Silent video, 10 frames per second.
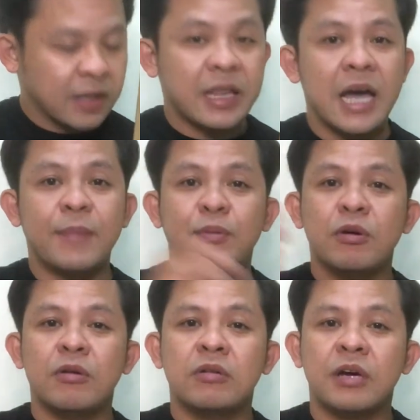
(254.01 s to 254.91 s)
dahil
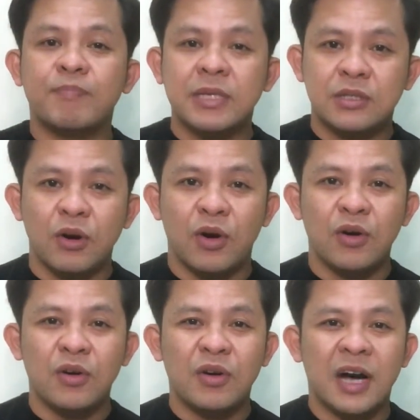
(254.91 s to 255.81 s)
po
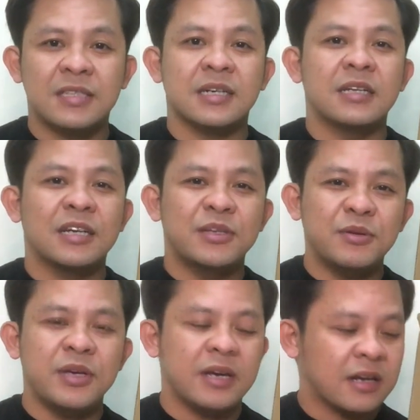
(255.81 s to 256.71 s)
nagpasko at saka
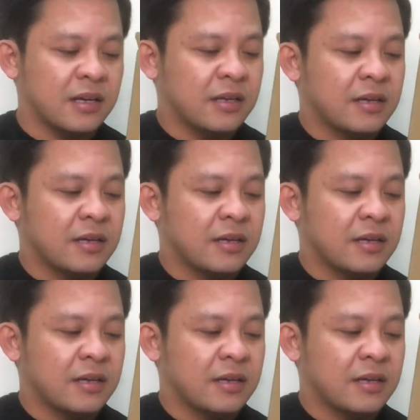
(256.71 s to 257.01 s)
nag-New Year,